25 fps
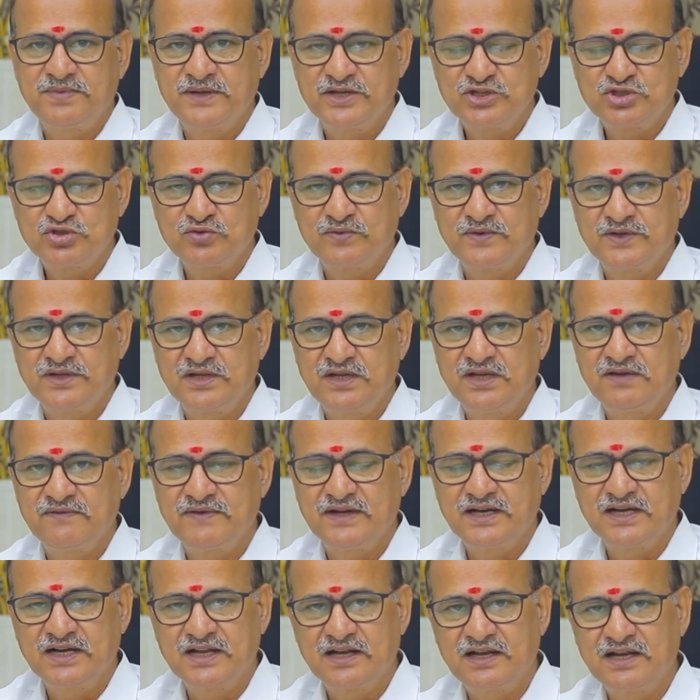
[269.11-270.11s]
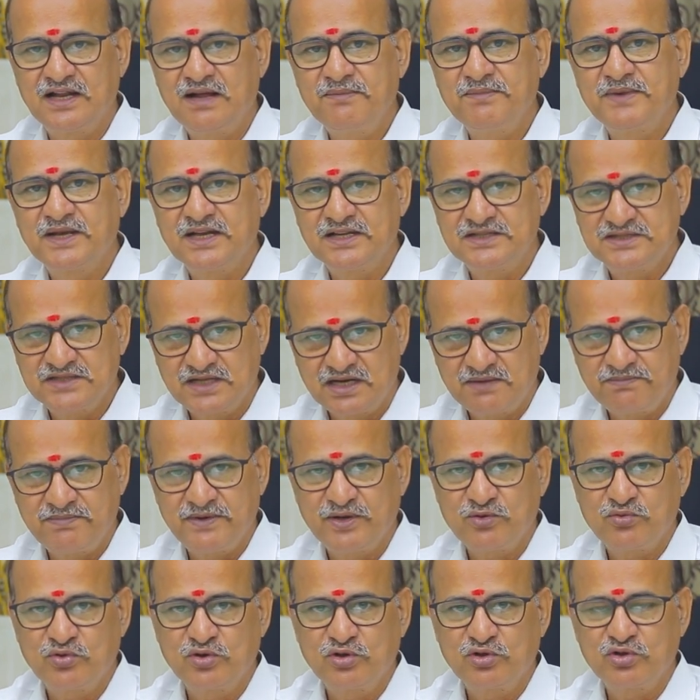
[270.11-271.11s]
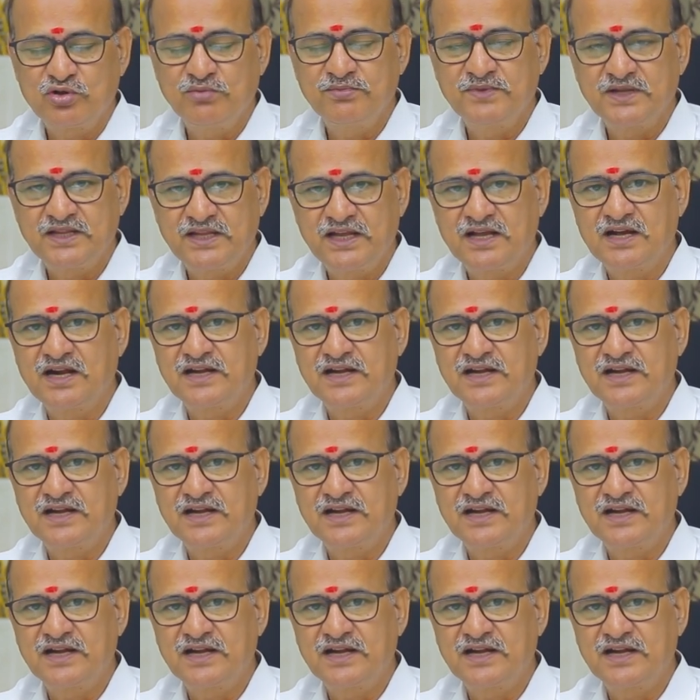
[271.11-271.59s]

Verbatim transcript: பேசுவது இவைகளெல்லாம் மிகச் சிறப்பை கொடுக்கும் இதை